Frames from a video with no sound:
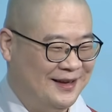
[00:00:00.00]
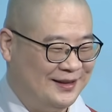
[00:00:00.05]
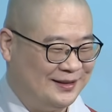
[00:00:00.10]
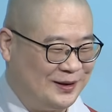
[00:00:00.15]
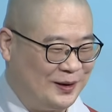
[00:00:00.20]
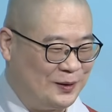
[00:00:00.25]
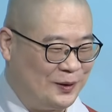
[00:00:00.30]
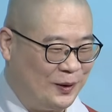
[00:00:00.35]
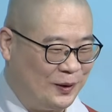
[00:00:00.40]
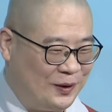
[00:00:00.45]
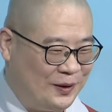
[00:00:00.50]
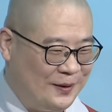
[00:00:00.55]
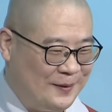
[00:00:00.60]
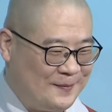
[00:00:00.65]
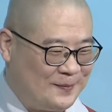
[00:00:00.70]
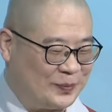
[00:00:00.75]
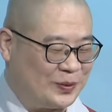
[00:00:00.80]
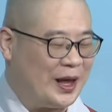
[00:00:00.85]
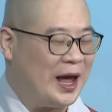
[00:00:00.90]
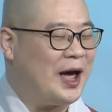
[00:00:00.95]
근데 요
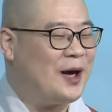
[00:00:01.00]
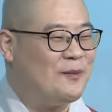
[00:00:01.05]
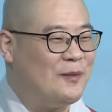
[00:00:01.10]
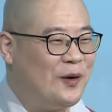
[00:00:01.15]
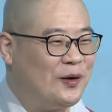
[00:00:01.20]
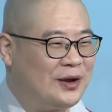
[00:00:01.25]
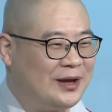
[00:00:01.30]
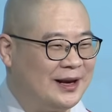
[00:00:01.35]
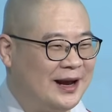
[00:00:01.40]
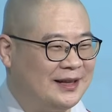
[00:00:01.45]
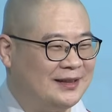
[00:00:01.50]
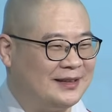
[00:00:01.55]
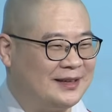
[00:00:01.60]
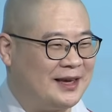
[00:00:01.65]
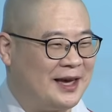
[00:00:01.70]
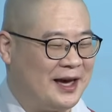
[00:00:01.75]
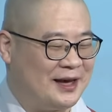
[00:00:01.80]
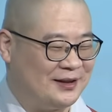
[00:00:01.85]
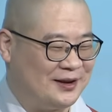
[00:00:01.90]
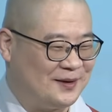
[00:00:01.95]

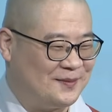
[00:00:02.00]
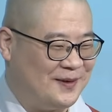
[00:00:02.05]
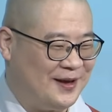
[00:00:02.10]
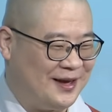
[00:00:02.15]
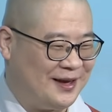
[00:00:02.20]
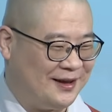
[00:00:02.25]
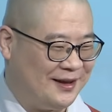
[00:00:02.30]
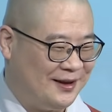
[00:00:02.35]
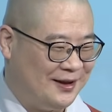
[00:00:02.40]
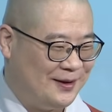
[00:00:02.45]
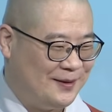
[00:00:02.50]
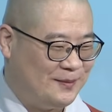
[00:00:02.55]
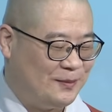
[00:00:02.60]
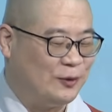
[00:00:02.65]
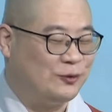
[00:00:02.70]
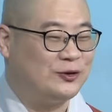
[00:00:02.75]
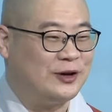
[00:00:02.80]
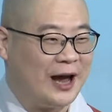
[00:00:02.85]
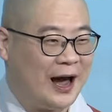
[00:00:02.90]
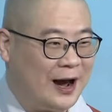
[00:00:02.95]
태몽이라는 개념이
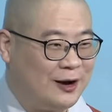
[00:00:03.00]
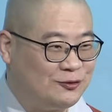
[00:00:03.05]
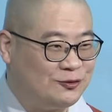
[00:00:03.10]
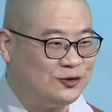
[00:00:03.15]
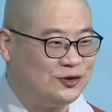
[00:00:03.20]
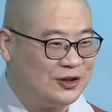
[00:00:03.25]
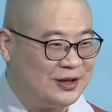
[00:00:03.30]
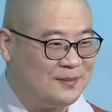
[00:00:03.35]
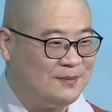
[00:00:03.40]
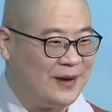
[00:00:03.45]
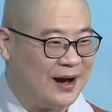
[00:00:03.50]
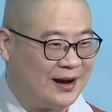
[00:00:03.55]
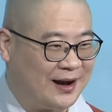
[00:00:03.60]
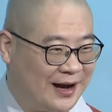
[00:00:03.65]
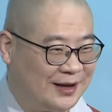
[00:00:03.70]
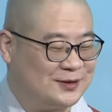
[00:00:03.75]
뭐 우리 한국인만